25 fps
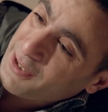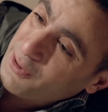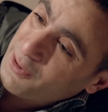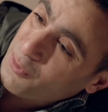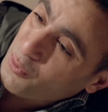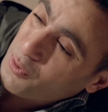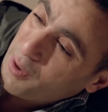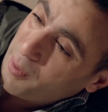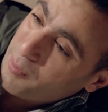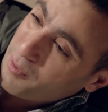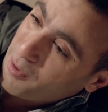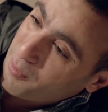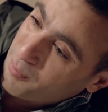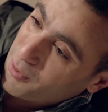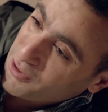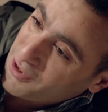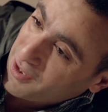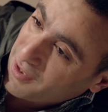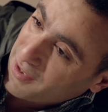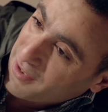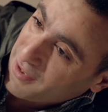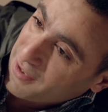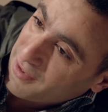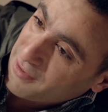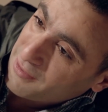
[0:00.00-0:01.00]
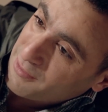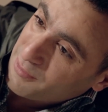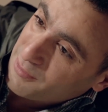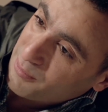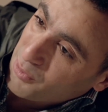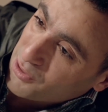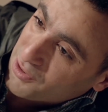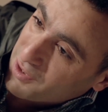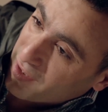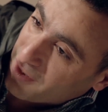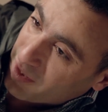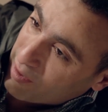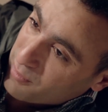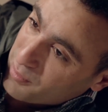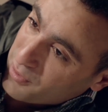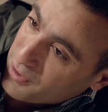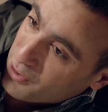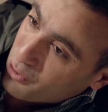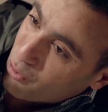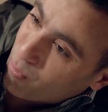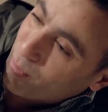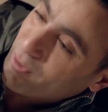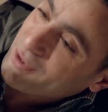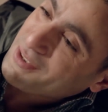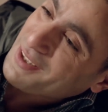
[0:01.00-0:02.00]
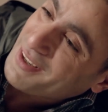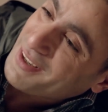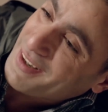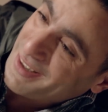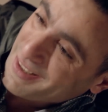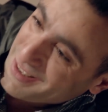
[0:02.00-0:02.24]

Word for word: وجاب لك بطلين بطل كبير وبطل